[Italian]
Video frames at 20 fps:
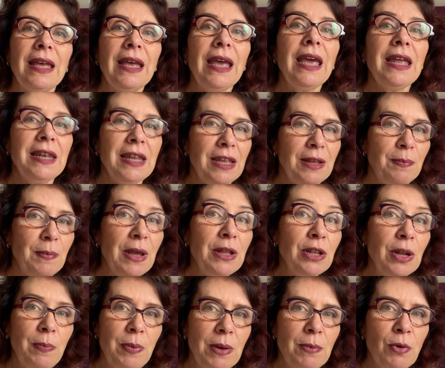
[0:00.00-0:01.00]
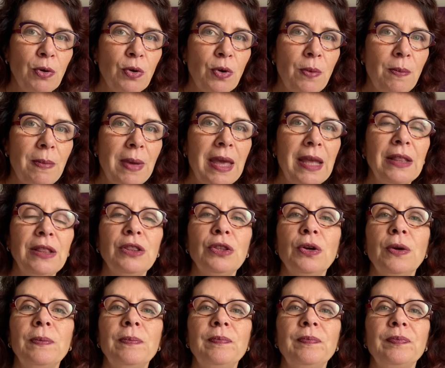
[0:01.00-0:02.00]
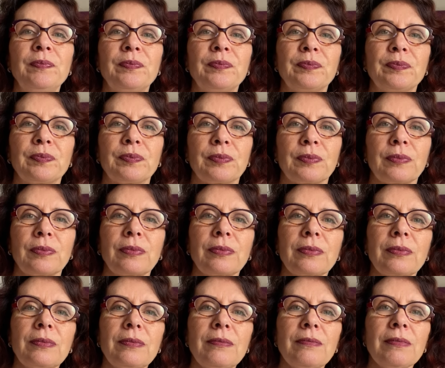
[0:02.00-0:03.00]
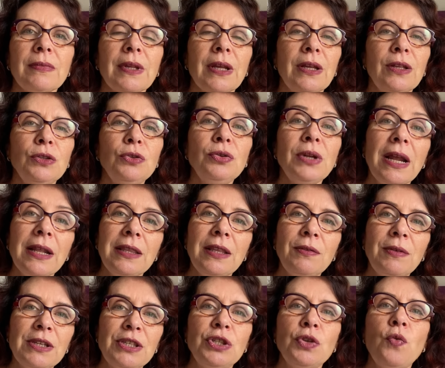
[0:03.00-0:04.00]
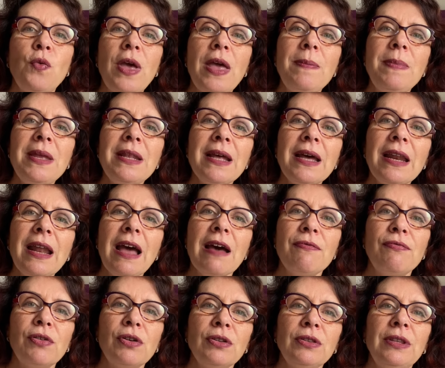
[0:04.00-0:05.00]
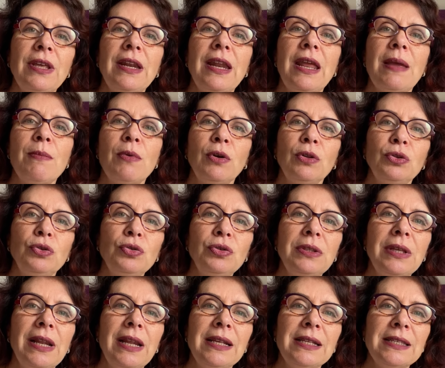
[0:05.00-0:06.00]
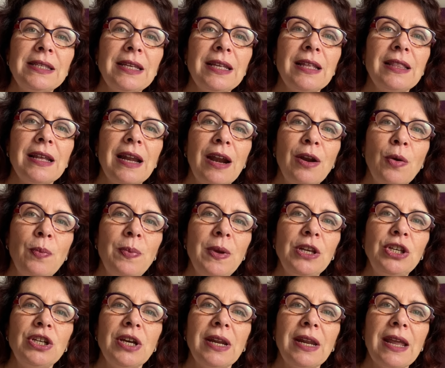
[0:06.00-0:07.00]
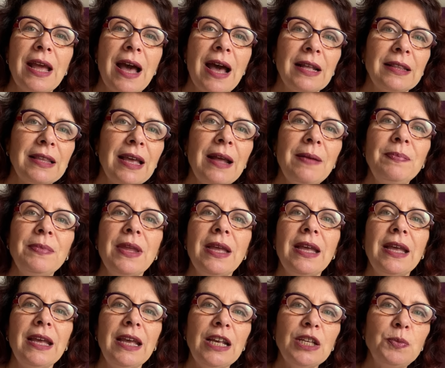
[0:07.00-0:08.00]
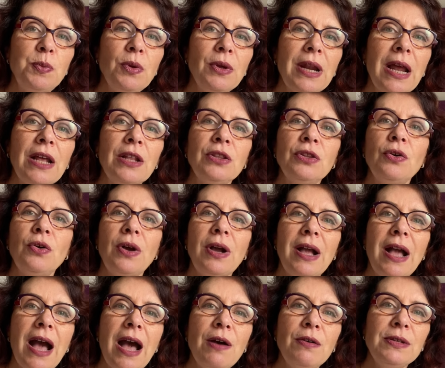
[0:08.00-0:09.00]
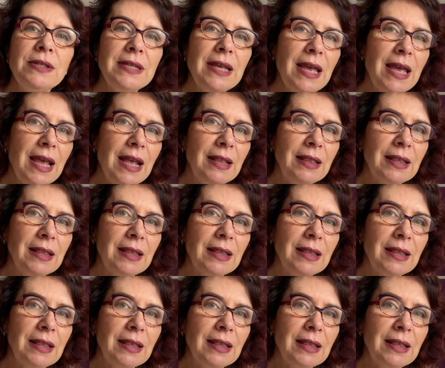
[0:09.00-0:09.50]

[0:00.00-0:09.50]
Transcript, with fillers: e, nei, e nel primo commento. Durante questo webinar affronteremo tutte le insidie dell'alopecia areata, esplorando cause e